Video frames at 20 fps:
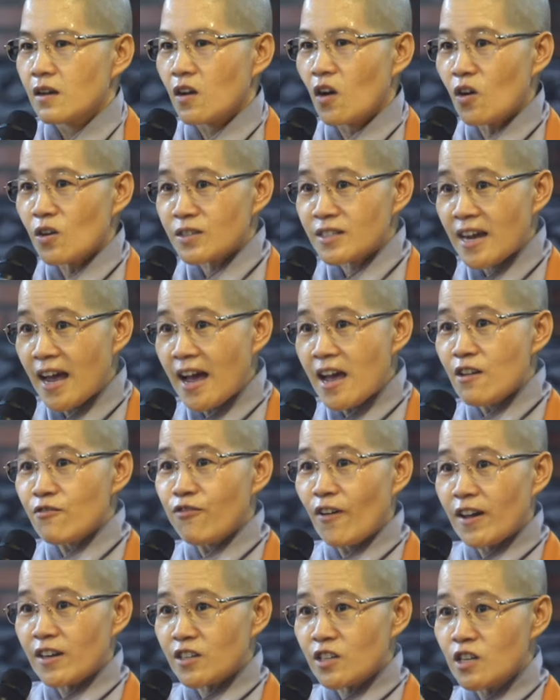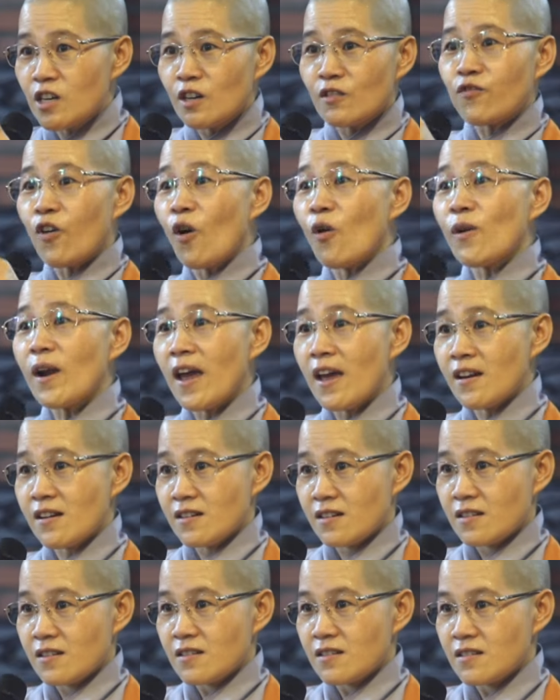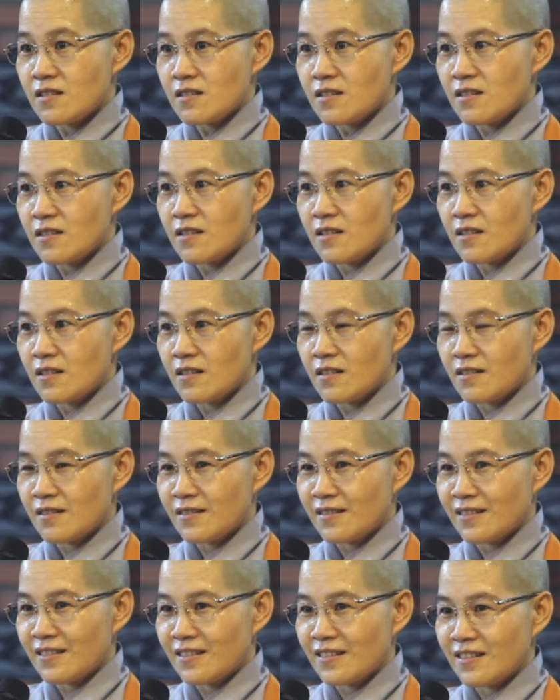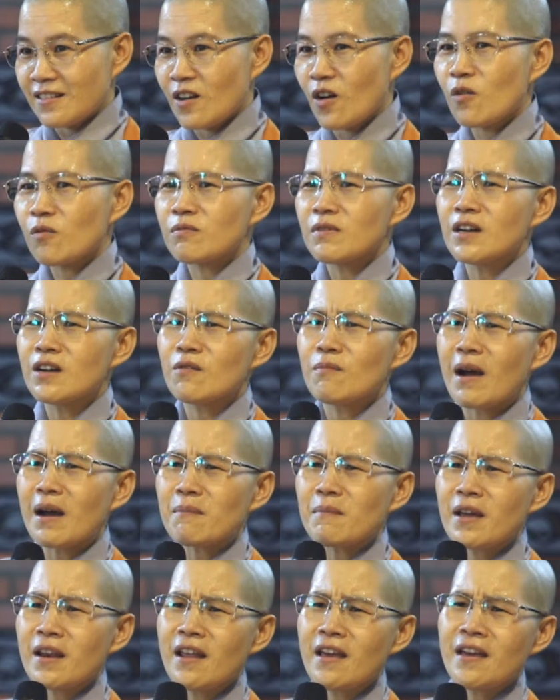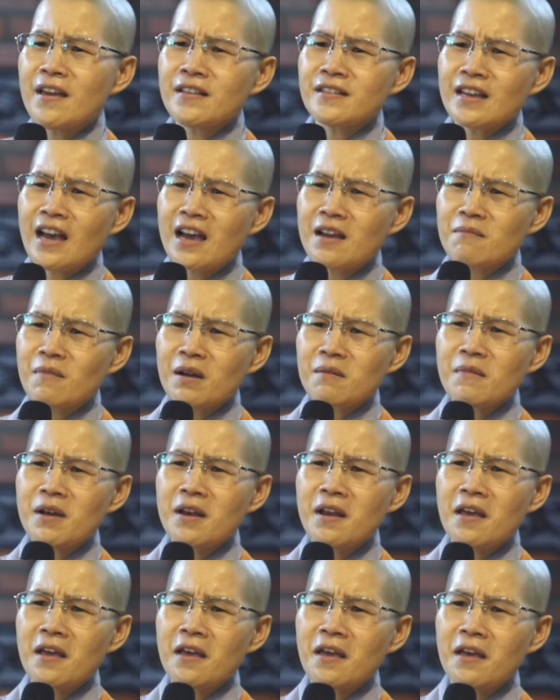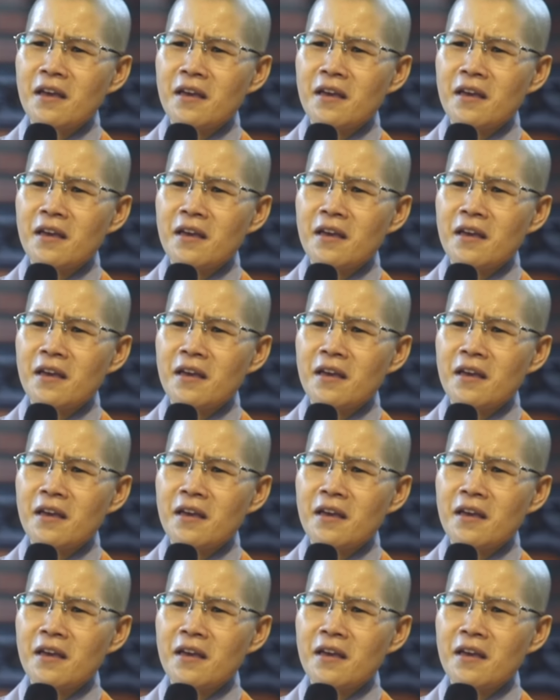con trai phải trường phu lên không đừng có mắng bd chứ ai mắng bd